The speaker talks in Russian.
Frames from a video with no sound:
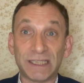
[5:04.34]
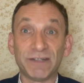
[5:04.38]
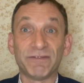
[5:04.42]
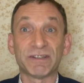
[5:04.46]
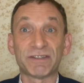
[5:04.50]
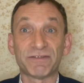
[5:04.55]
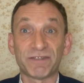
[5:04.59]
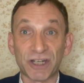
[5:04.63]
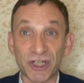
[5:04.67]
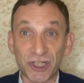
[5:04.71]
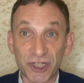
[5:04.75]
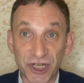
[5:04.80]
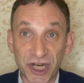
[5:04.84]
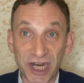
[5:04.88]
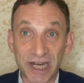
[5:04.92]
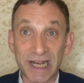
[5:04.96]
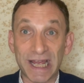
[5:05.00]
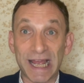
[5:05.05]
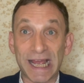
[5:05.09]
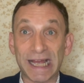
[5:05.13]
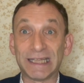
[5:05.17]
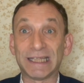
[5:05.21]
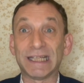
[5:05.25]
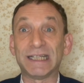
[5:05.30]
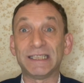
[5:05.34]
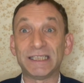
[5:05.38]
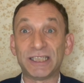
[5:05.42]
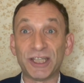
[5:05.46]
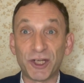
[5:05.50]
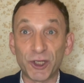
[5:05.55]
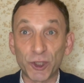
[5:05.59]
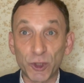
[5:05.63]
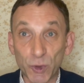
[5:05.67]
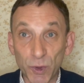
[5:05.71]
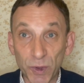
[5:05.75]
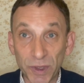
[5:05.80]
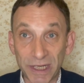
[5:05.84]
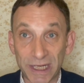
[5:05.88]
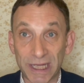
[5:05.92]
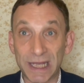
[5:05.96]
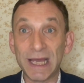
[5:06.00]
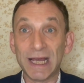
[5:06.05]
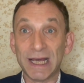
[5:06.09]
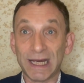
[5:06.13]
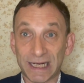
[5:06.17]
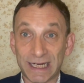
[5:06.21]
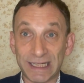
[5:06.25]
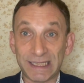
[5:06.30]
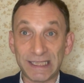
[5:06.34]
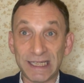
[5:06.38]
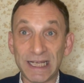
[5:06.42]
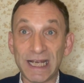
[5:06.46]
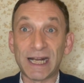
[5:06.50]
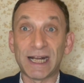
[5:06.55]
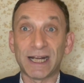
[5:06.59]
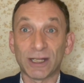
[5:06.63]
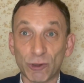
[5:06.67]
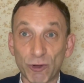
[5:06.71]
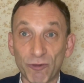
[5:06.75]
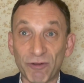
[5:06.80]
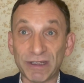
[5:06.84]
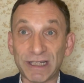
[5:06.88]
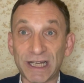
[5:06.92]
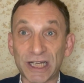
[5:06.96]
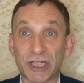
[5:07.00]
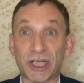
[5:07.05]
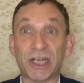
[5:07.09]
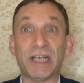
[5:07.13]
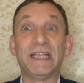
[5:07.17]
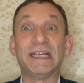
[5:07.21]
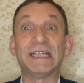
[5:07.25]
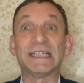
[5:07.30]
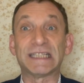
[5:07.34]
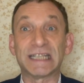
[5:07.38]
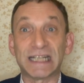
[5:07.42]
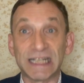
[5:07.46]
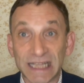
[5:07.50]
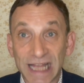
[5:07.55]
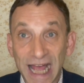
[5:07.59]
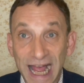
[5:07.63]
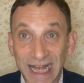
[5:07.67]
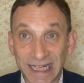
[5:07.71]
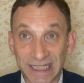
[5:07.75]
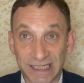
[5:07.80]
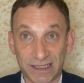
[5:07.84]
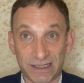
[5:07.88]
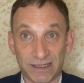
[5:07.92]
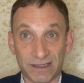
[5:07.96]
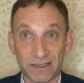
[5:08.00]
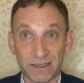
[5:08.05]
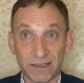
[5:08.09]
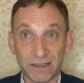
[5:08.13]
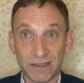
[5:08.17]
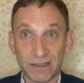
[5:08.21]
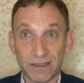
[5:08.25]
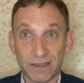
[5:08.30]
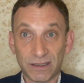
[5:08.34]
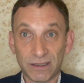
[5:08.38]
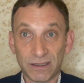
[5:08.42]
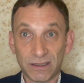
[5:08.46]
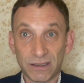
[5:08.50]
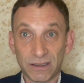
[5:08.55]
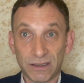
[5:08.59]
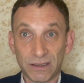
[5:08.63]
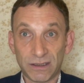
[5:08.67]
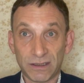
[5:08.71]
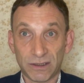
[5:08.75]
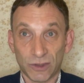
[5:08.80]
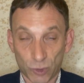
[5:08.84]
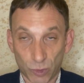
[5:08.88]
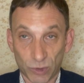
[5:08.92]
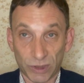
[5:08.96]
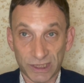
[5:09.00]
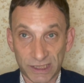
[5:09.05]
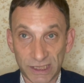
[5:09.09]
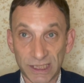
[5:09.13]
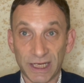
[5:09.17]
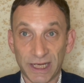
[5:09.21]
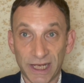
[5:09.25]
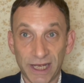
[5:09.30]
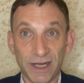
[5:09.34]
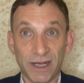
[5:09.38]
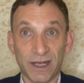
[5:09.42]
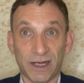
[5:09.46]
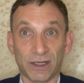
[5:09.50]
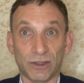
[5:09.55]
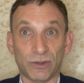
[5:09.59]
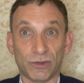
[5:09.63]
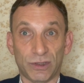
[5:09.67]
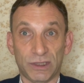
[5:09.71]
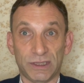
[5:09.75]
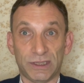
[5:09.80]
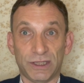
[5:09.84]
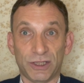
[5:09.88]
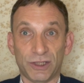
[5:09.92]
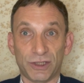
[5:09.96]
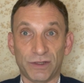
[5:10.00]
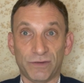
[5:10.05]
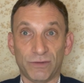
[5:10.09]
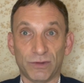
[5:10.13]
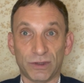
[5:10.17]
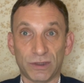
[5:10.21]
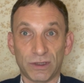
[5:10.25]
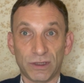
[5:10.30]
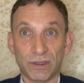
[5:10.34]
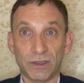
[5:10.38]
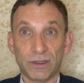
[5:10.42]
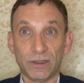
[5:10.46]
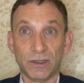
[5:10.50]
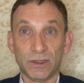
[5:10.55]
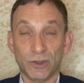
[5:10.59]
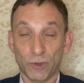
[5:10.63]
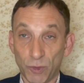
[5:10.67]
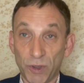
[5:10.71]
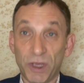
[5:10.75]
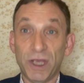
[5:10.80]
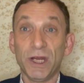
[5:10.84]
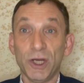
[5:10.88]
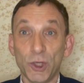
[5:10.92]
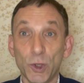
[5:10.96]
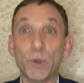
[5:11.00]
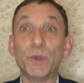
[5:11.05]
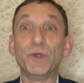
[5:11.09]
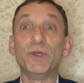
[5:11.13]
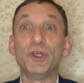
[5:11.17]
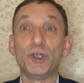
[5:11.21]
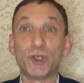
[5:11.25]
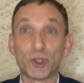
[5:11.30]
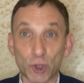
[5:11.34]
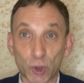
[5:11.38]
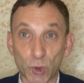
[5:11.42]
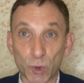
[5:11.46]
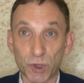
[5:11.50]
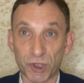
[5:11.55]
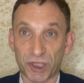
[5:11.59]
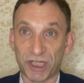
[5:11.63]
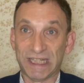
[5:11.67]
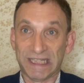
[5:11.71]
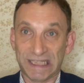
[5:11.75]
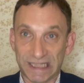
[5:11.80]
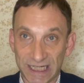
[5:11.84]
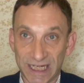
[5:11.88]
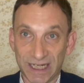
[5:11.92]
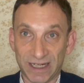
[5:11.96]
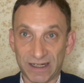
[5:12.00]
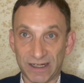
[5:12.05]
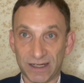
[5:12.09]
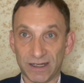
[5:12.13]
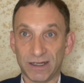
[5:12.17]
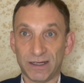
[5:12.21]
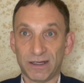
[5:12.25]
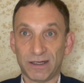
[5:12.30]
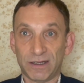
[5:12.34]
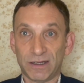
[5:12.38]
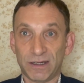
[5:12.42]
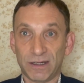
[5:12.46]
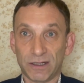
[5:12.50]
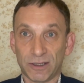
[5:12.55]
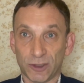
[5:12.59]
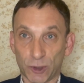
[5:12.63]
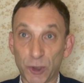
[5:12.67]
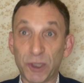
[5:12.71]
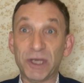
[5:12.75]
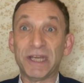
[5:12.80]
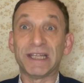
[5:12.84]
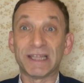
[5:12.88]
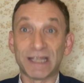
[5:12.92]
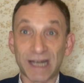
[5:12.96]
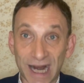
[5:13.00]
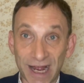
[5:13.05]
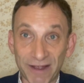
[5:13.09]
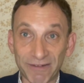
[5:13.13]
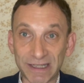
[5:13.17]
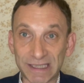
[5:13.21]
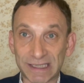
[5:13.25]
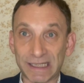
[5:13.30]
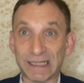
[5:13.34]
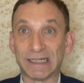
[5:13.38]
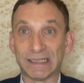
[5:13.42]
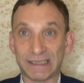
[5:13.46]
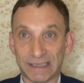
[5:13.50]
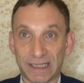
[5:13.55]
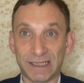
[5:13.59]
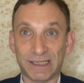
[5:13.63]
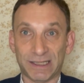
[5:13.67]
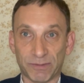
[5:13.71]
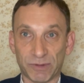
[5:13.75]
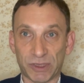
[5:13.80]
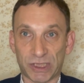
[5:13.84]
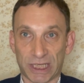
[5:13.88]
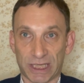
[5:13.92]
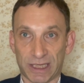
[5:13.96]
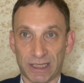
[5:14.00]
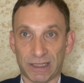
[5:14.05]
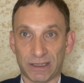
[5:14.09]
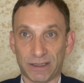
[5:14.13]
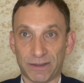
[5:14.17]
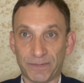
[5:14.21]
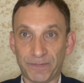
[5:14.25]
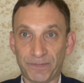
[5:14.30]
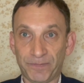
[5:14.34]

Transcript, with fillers: возвращения этой территории Россия готова даже изгнать то население, которое здесь живет. Ну или уничтожить тех, кто не нравится российским солдатам.